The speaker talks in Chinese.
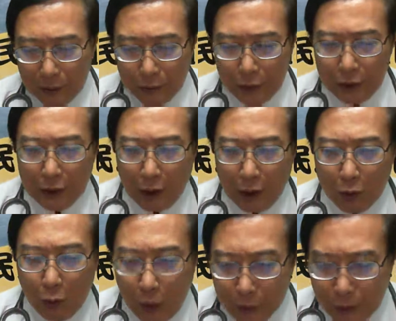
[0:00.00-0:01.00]
对二楼
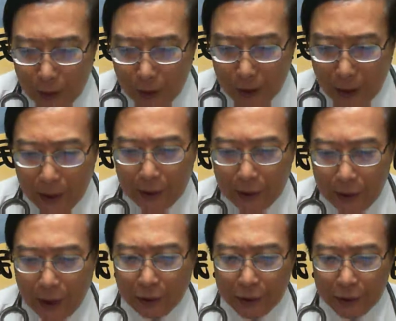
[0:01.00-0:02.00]
看着下骹，一
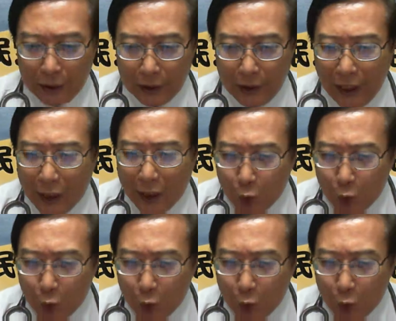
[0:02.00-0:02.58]
楼是遐